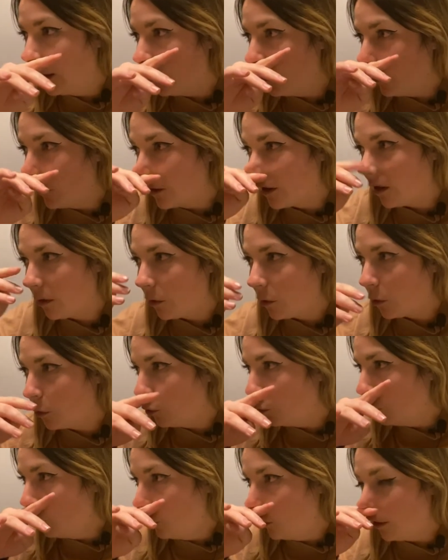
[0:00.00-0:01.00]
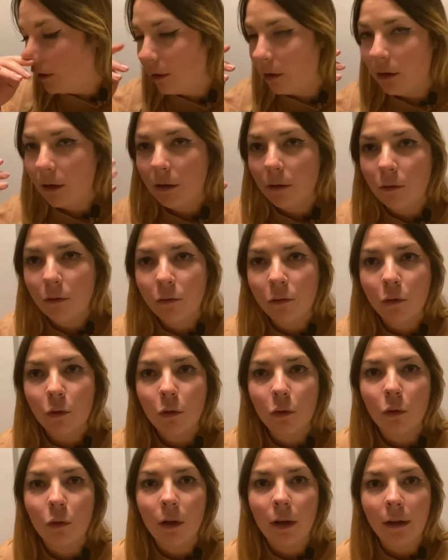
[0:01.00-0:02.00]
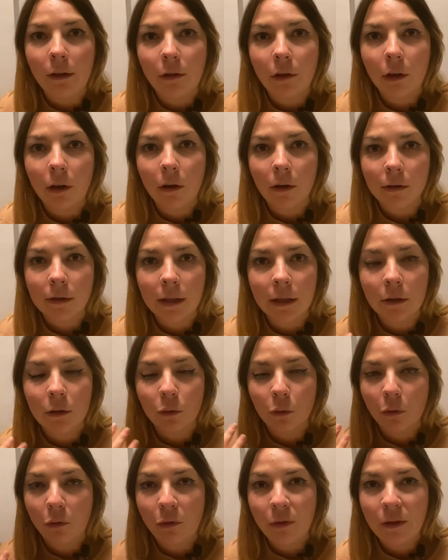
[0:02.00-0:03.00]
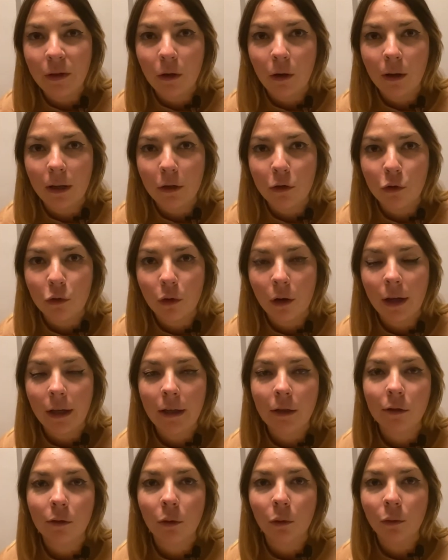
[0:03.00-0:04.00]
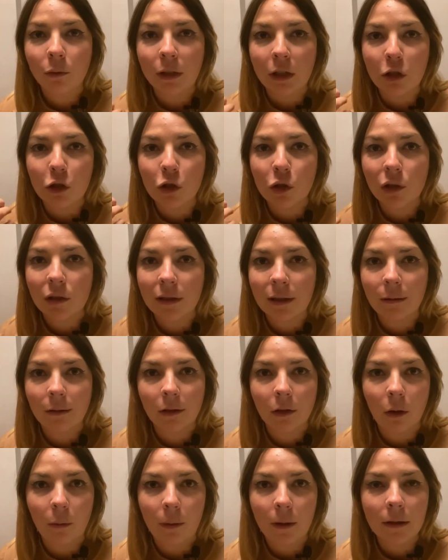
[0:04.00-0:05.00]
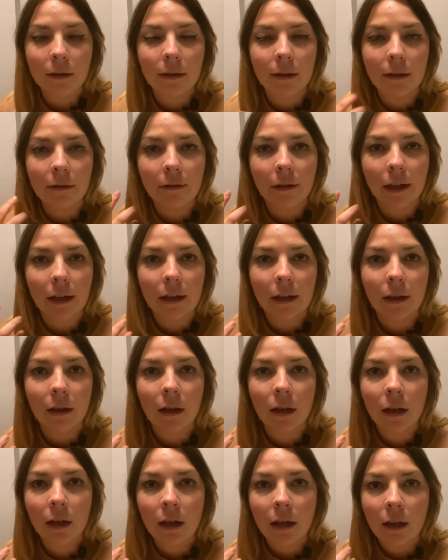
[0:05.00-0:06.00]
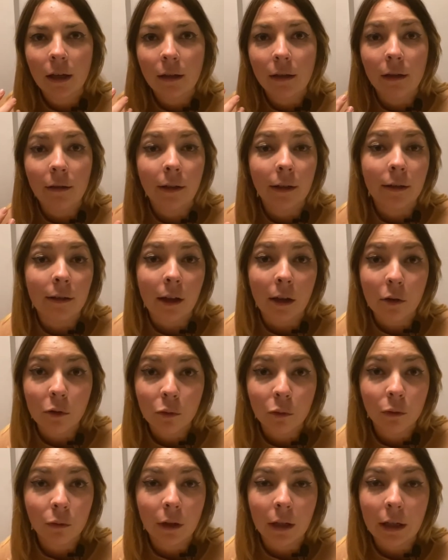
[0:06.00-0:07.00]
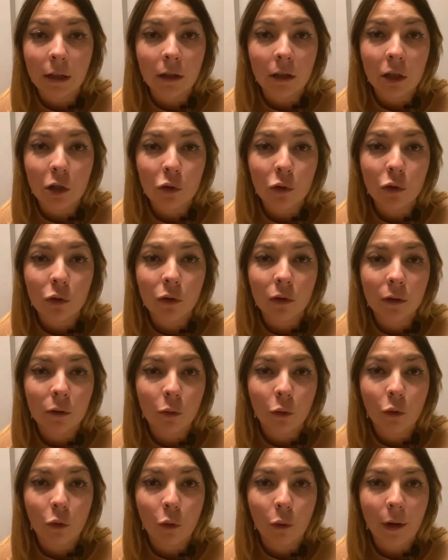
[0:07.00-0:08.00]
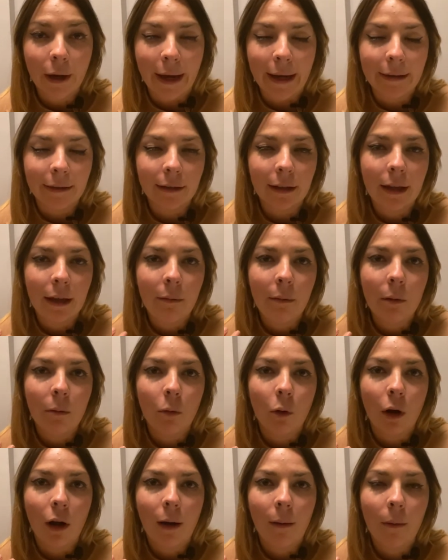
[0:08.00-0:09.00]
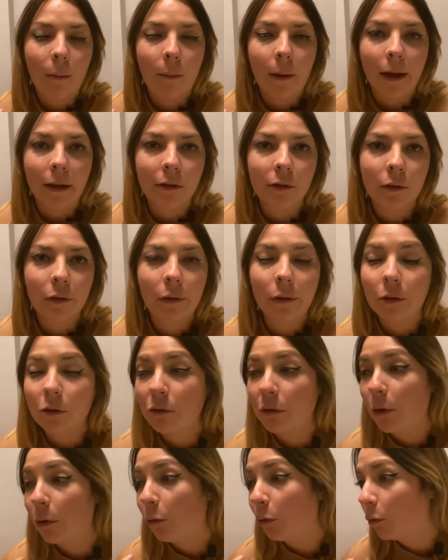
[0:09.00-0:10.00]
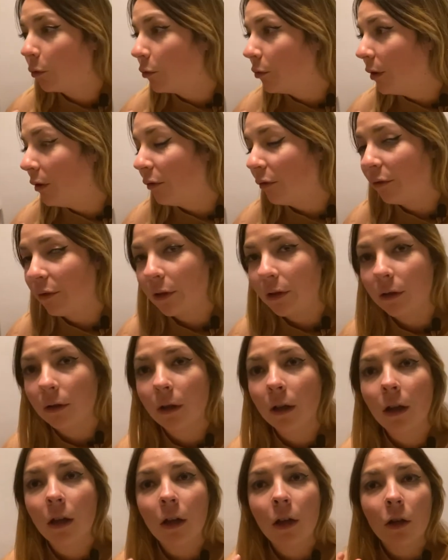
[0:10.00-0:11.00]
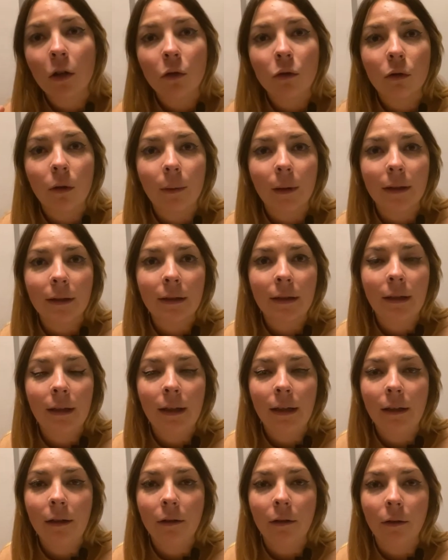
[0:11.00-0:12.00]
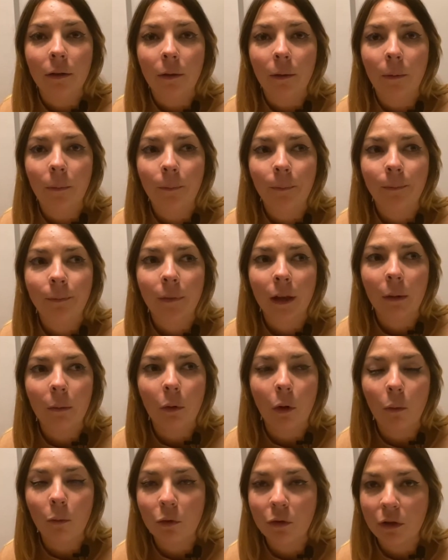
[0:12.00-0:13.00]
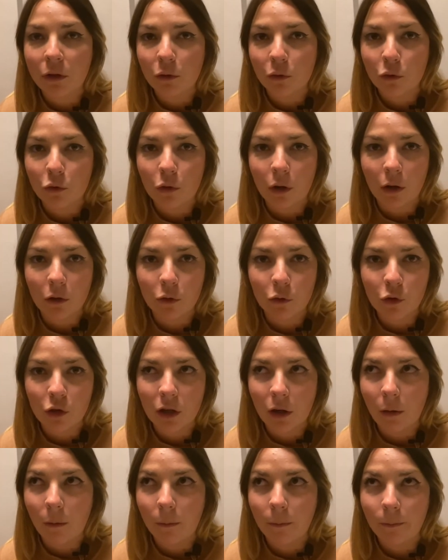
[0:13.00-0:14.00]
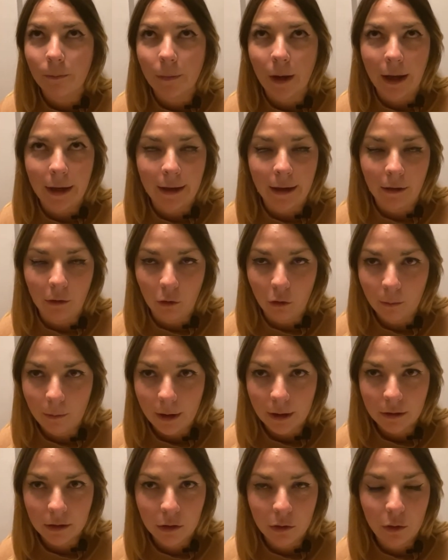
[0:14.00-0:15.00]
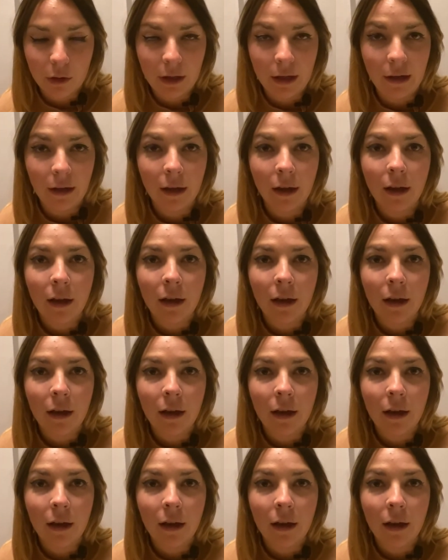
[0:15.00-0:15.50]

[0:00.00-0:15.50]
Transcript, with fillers: dans le sens où euh, vos lecteurs, lorsqu'ils ont fini leur lecture, ils auront des choses à mettre en place, des vraies, actions, des, choses qui sont concrètes et mémorables parce que soit le contenu est fun, soit parce qu'il euh, il prend position sur un sujet avec un angle particulier